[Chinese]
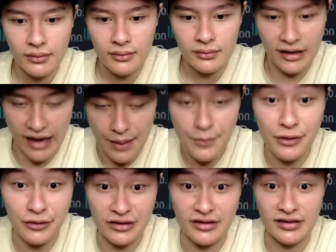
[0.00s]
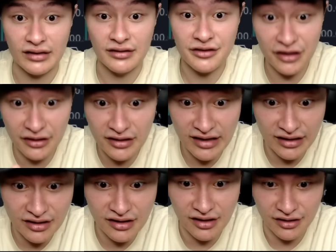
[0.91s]
那还没有真正上，真正
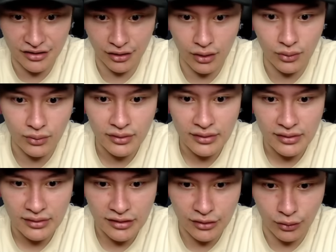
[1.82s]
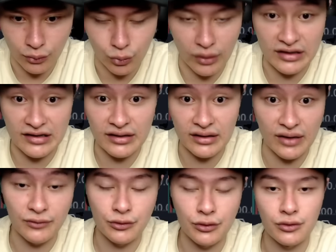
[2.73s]
上市的时候，这种短期的
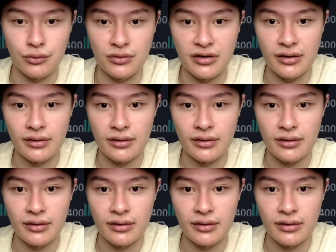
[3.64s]
跌幅就会出现。